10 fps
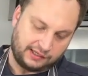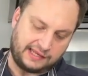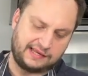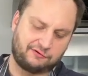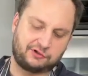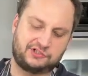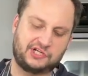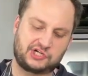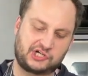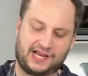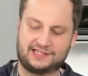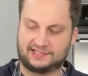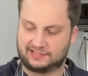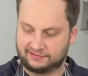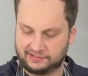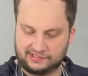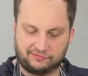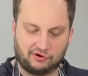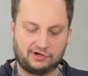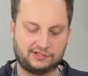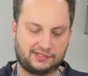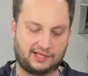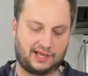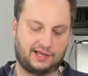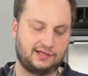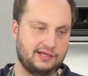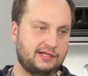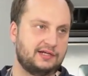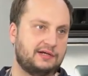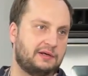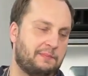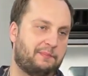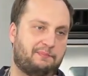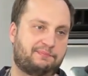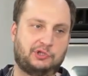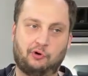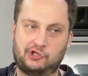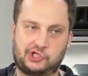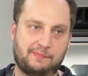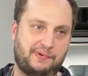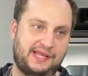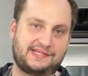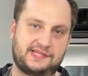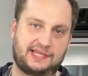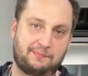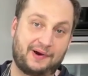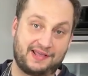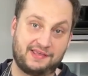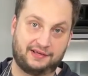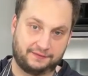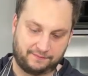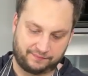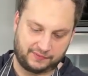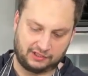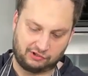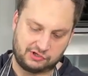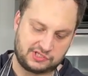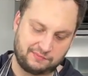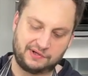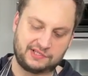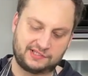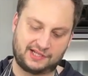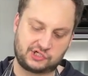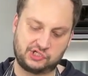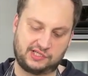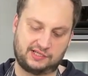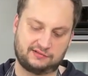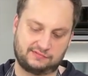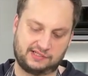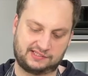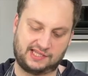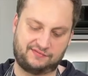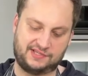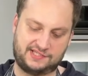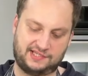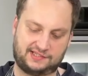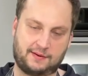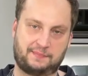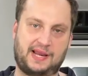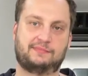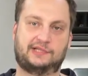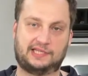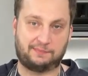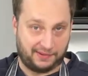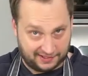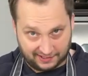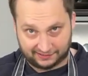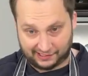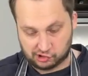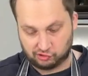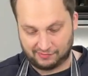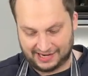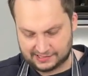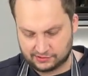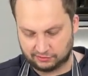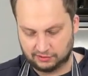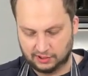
и вот держать это его на точки предзакипания. То есть мы не должны довести до прям закипения нашу массу,